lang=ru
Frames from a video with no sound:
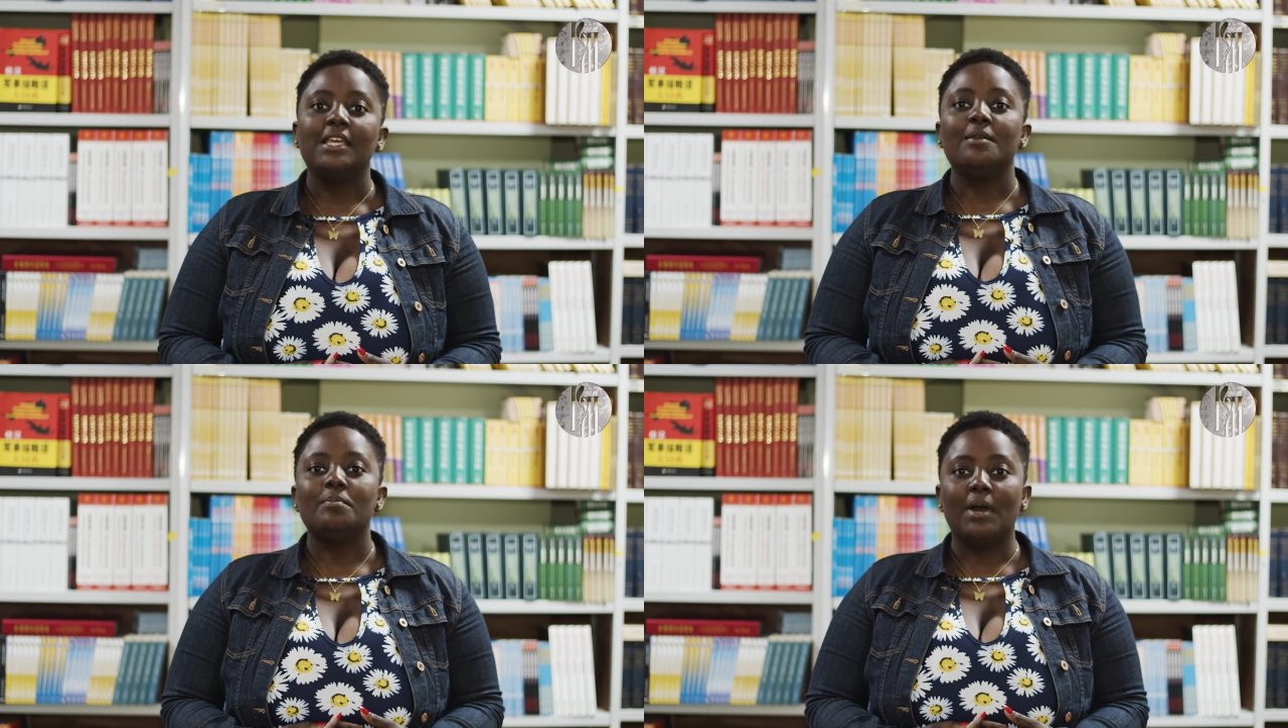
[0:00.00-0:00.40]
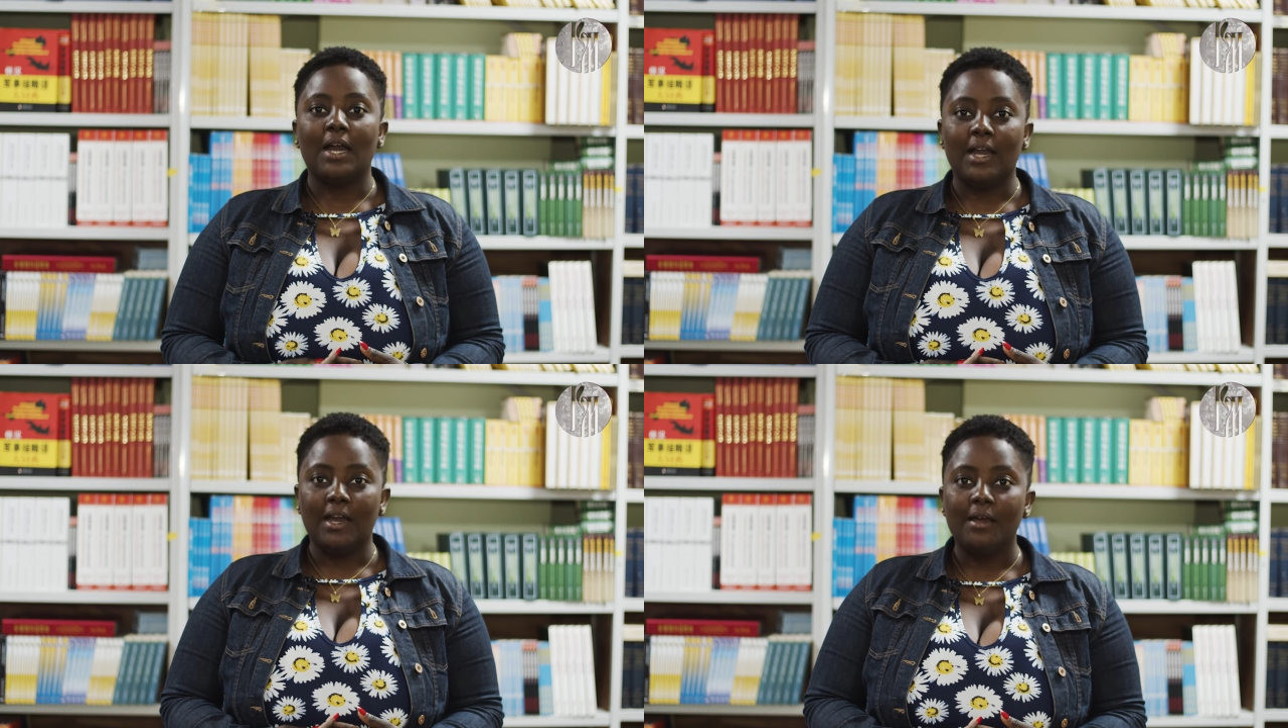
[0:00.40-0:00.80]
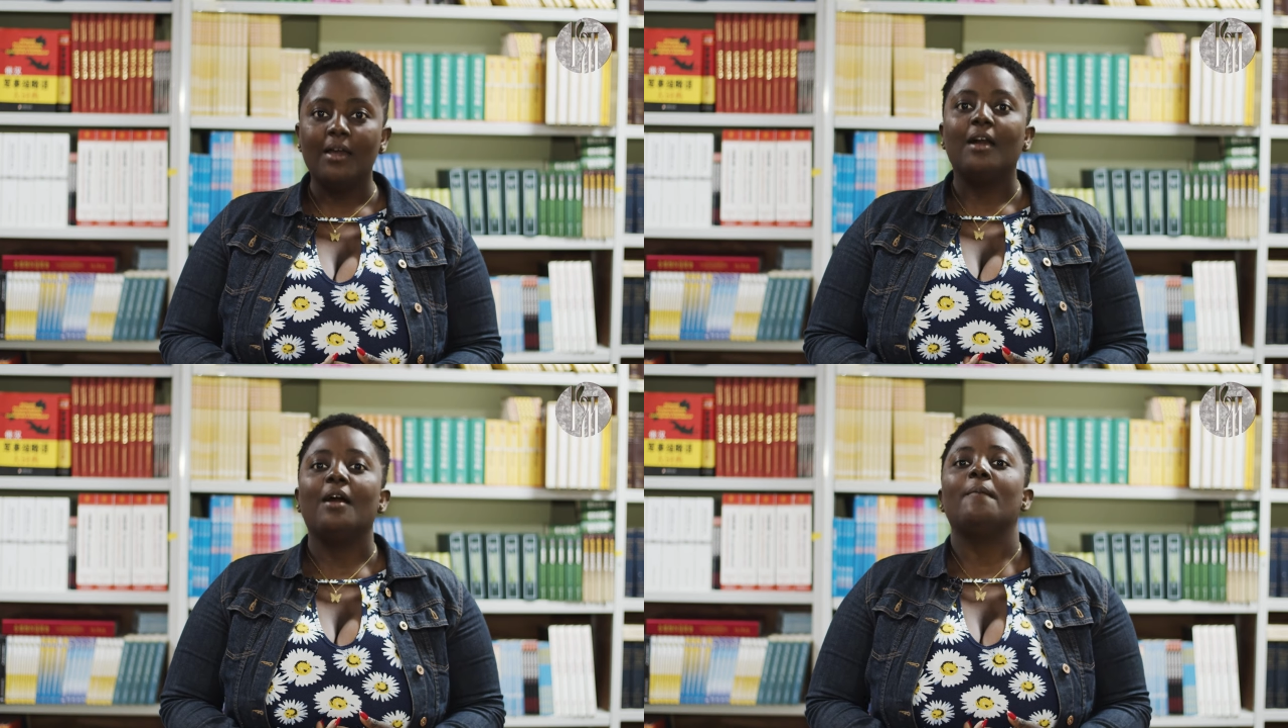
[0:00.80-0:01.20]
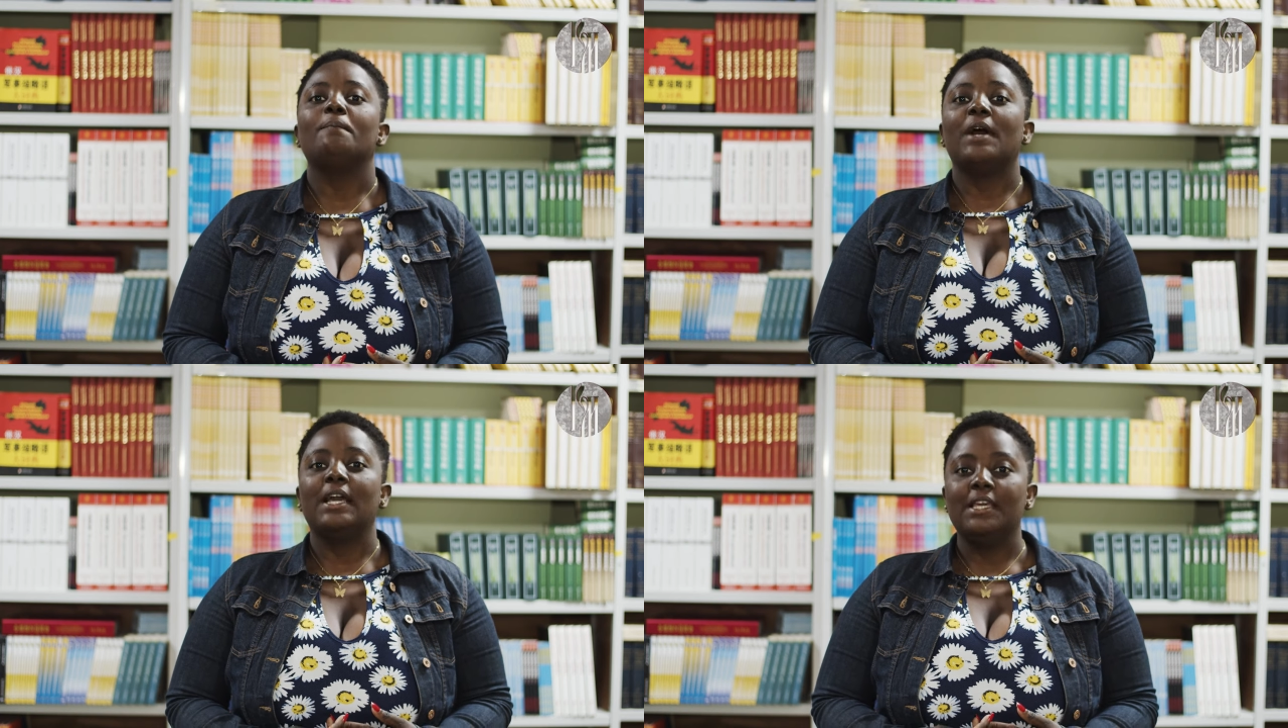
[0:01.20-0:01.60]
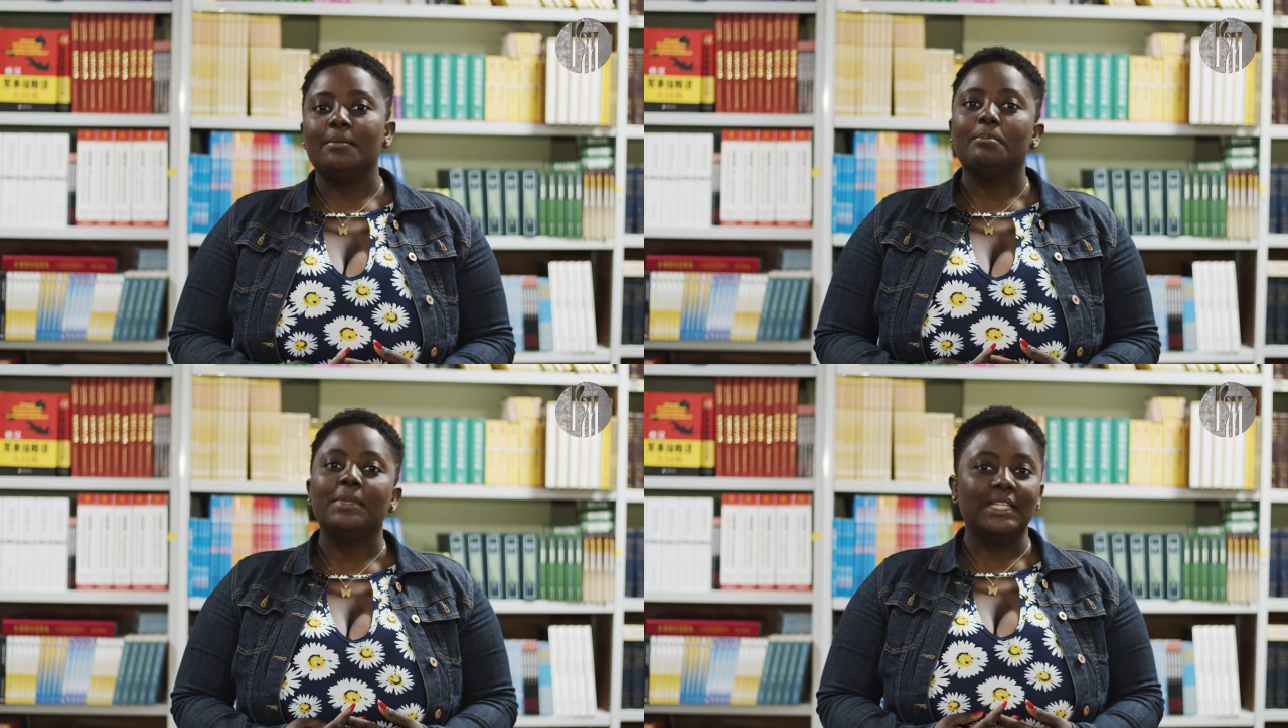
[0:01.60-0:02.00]
и пока
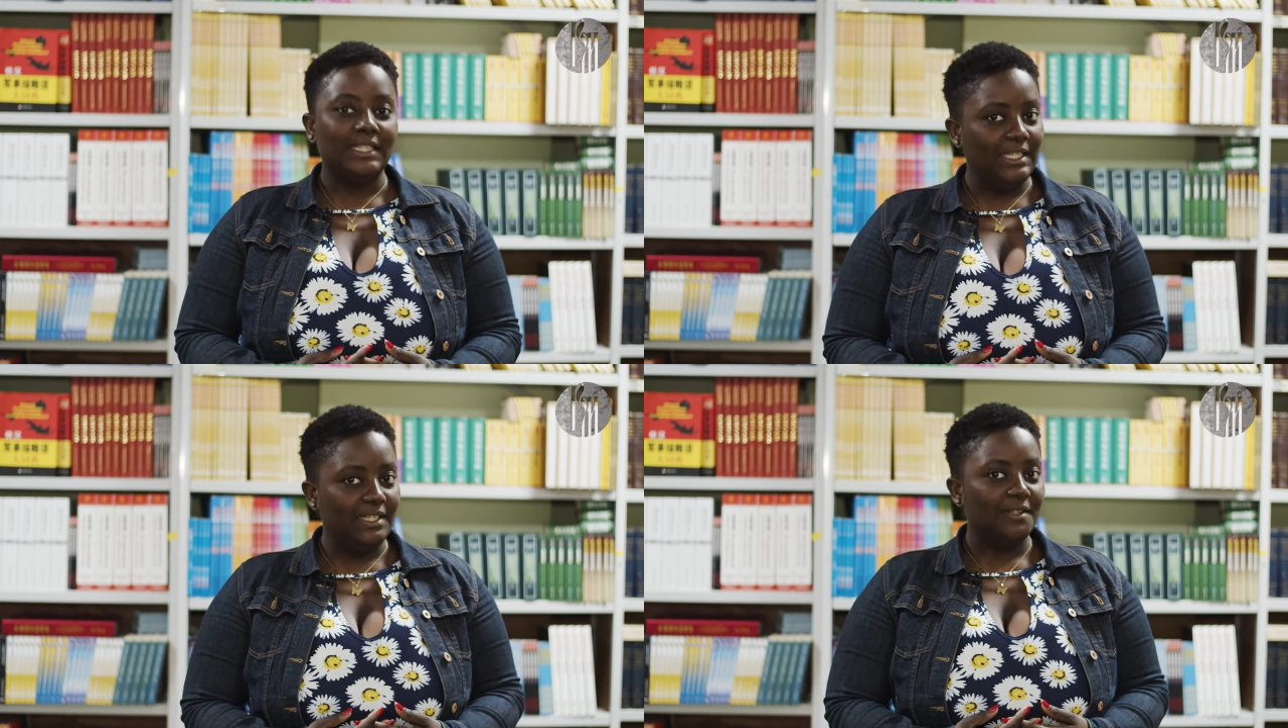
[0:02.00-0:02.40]
поем блины.